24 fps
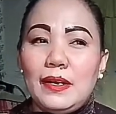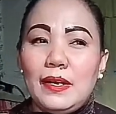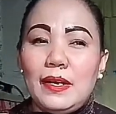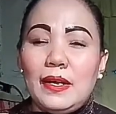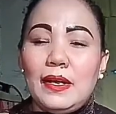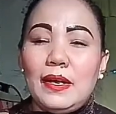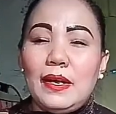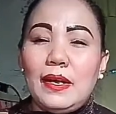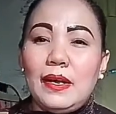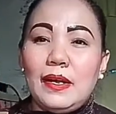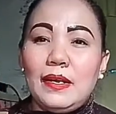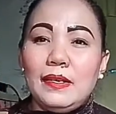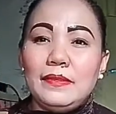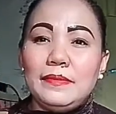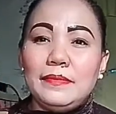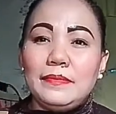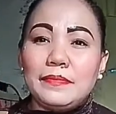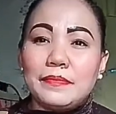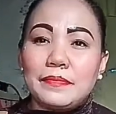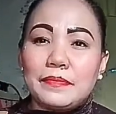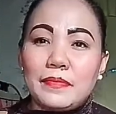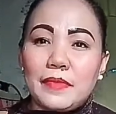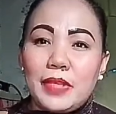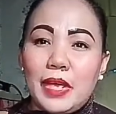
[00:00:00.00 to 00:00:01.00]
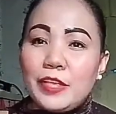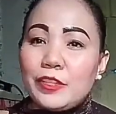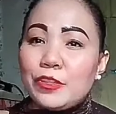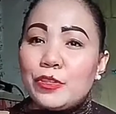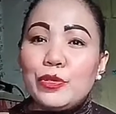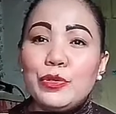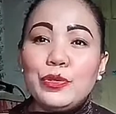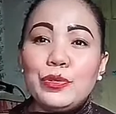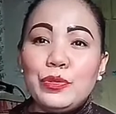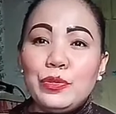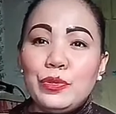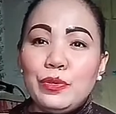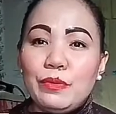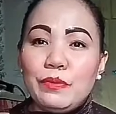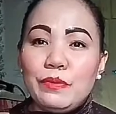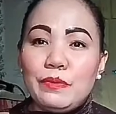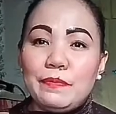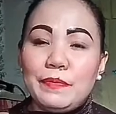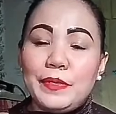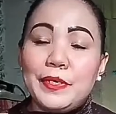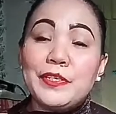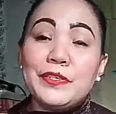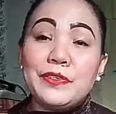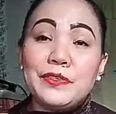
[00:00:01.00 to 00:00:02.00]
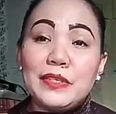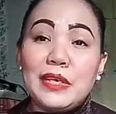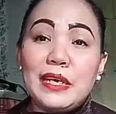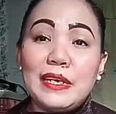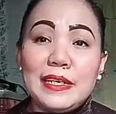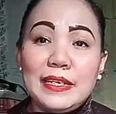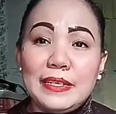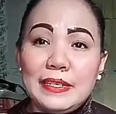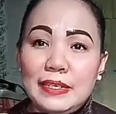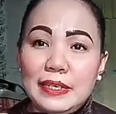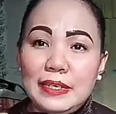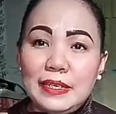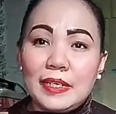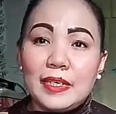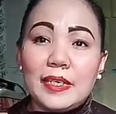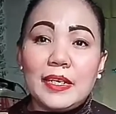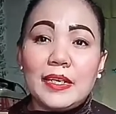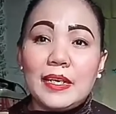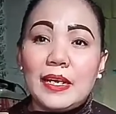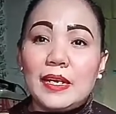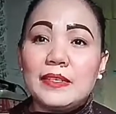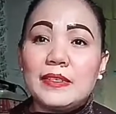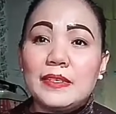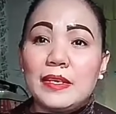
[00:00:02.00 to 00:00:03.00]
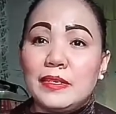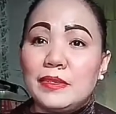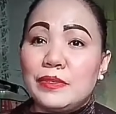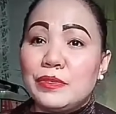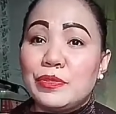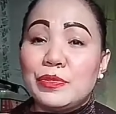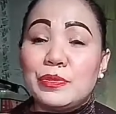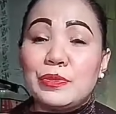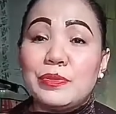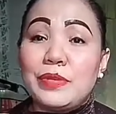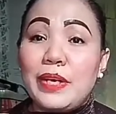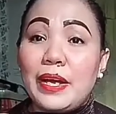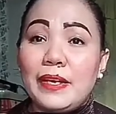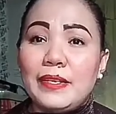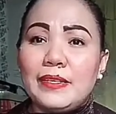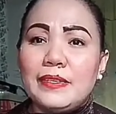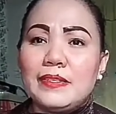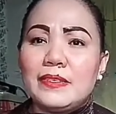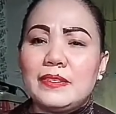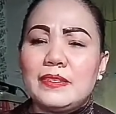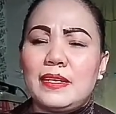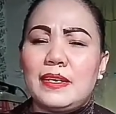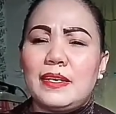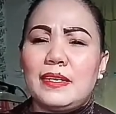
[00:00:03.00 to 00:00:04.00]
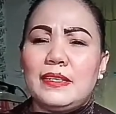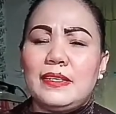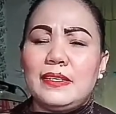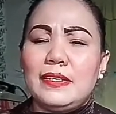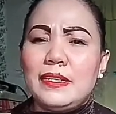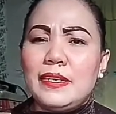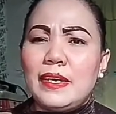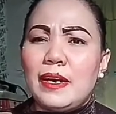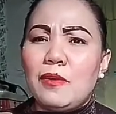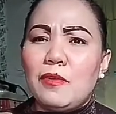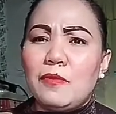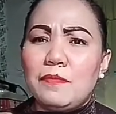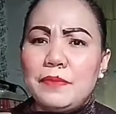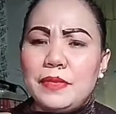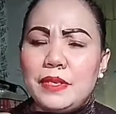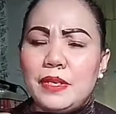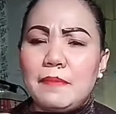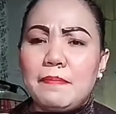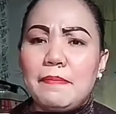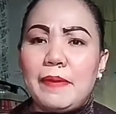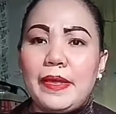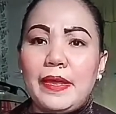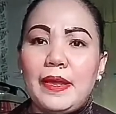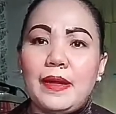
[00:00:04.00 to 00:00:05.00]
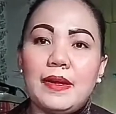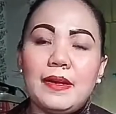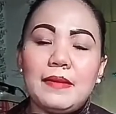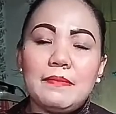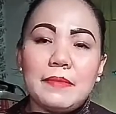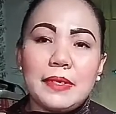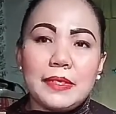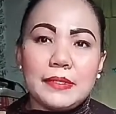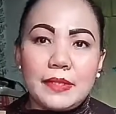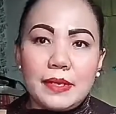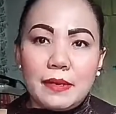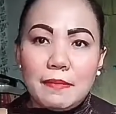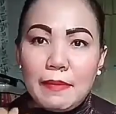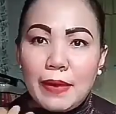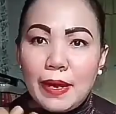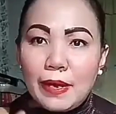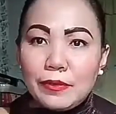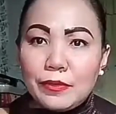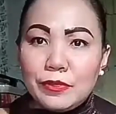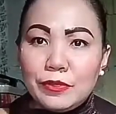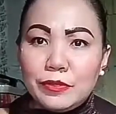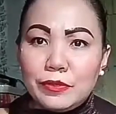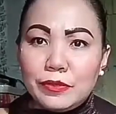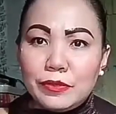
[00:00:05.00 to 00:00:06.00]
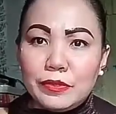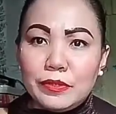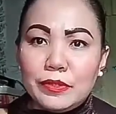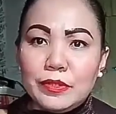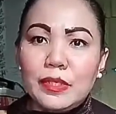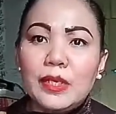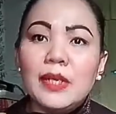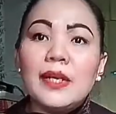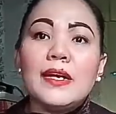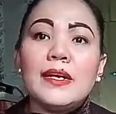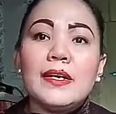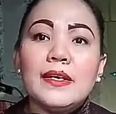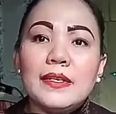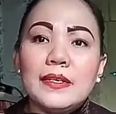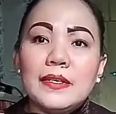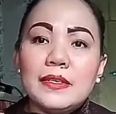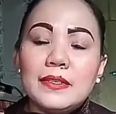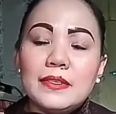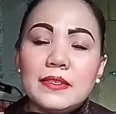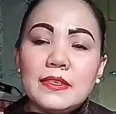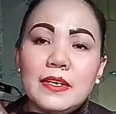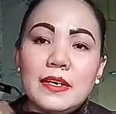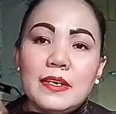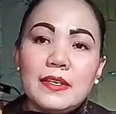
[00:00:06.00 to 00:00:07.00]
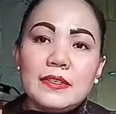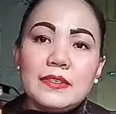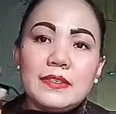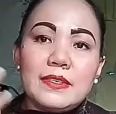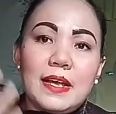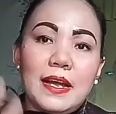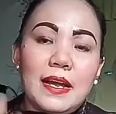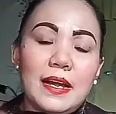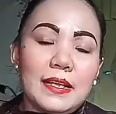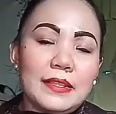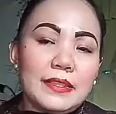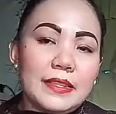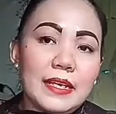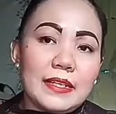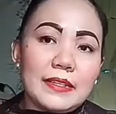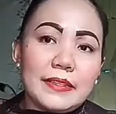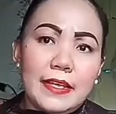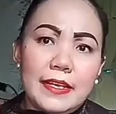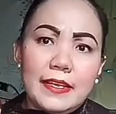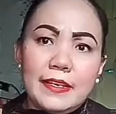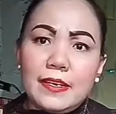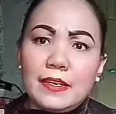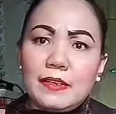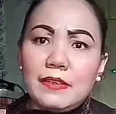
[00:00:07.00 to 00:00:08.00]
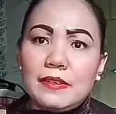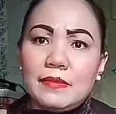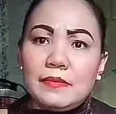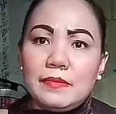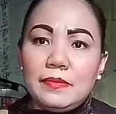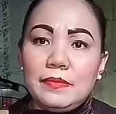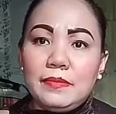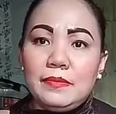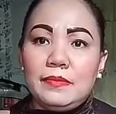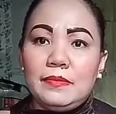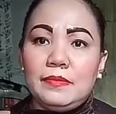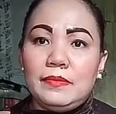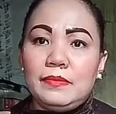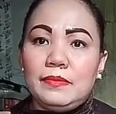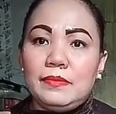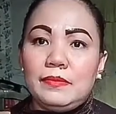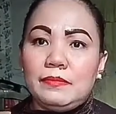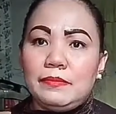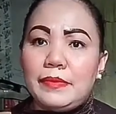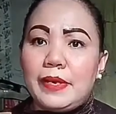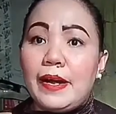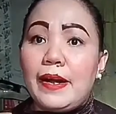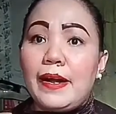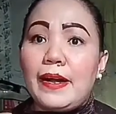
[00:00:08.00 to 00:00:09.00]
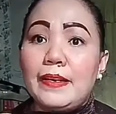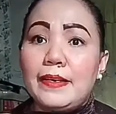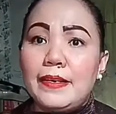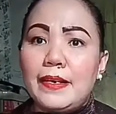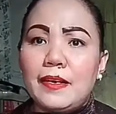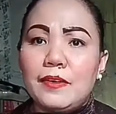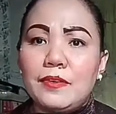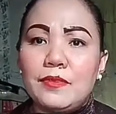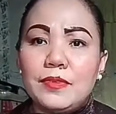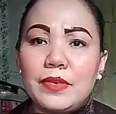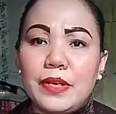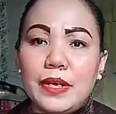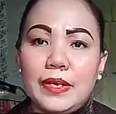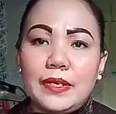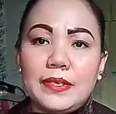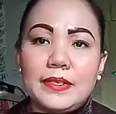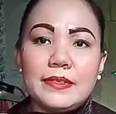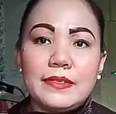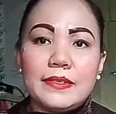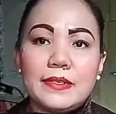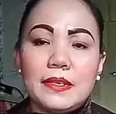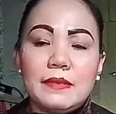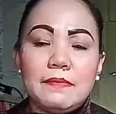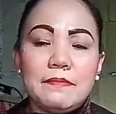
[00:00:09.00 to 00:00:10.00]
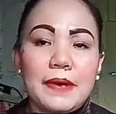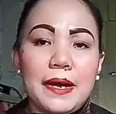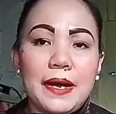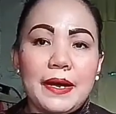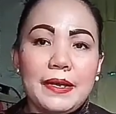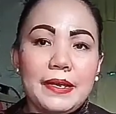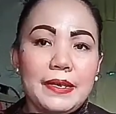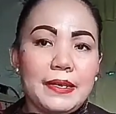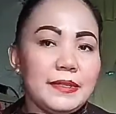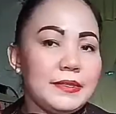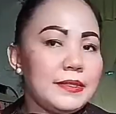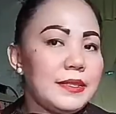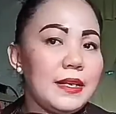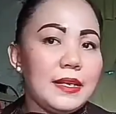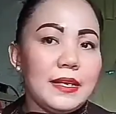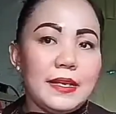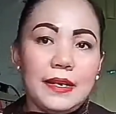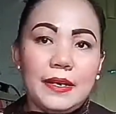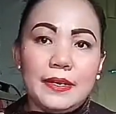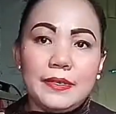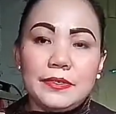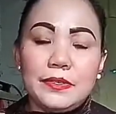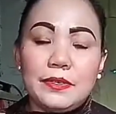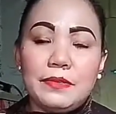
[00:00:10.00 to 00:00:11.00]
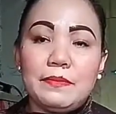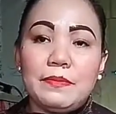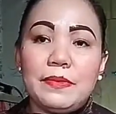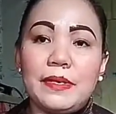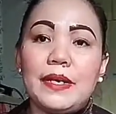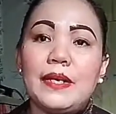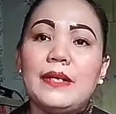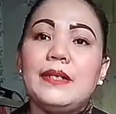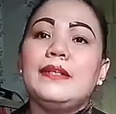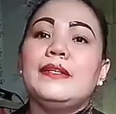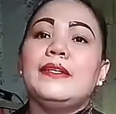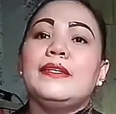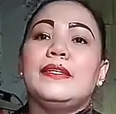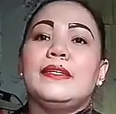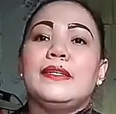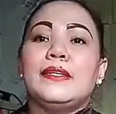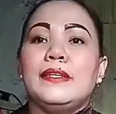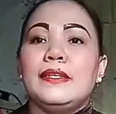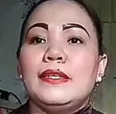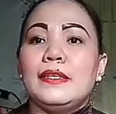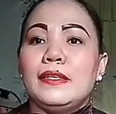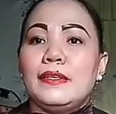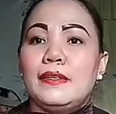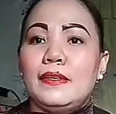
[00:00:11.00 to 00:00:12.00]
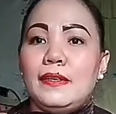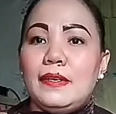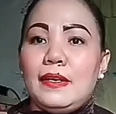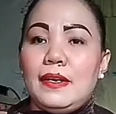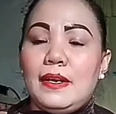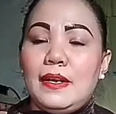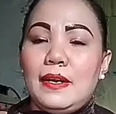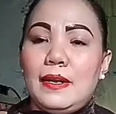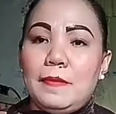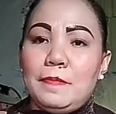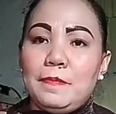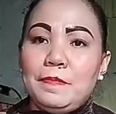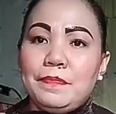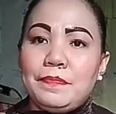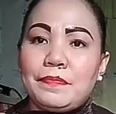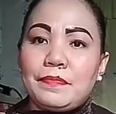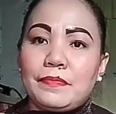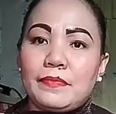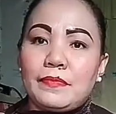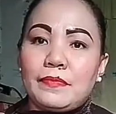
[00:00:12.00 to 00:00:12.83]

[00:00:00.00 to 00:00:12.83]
Uh, ito, personally, naranasan ko to guys na hindi ako pinapayagang magtrabaho noon sa tatay ng mga anak ko guys. Salbahe talaga, sobra. Um,